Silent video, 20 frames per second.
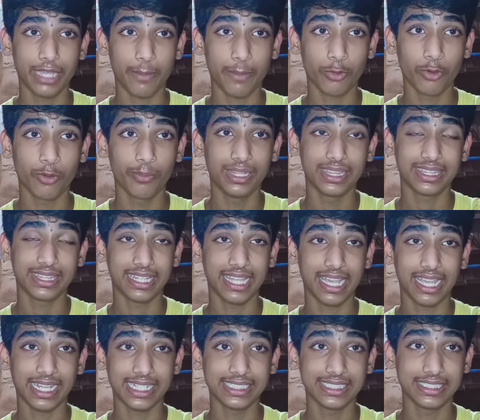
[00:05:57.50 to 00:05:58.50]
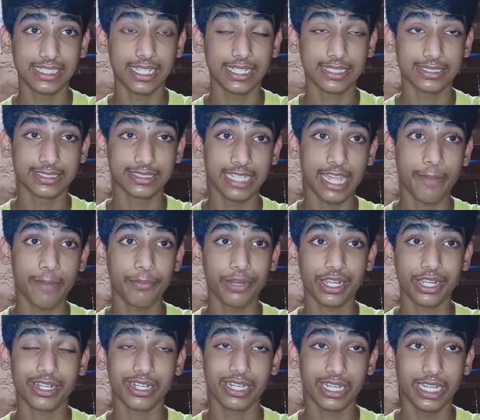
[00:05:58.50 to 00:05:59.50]
आपको मिलता है गाइज
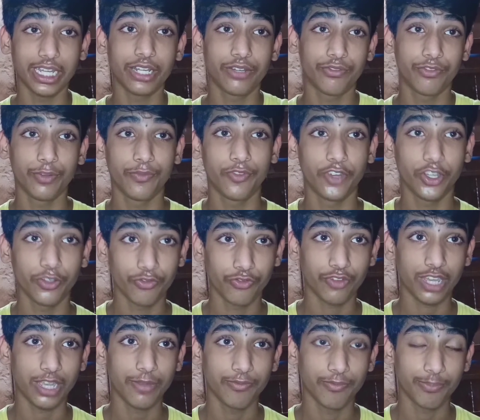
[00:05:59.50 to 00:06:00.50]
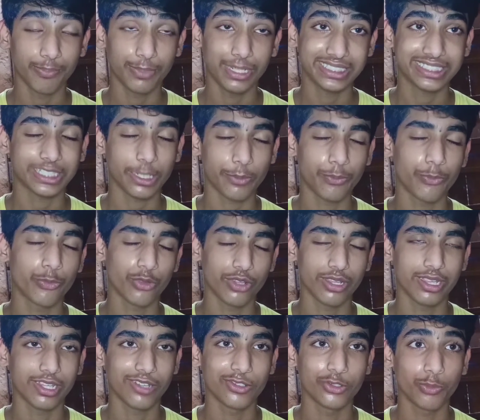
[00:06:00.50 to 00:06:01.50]
स्नैपड्रैगन एट फिफ्टी फाइव प्लस का
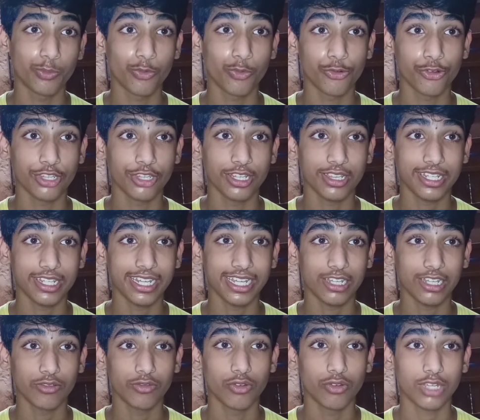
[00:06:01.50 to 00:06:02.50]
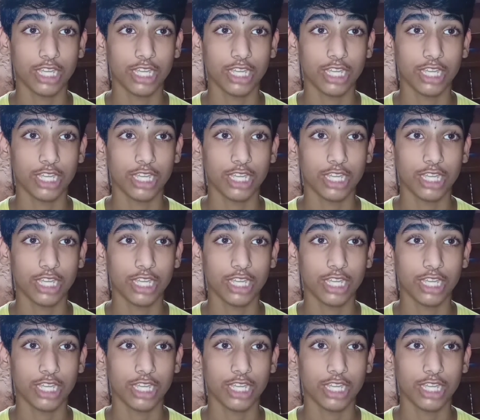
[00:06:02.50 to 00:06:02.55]
प्रोसेसर जो प्रोसेसर है गाइज वो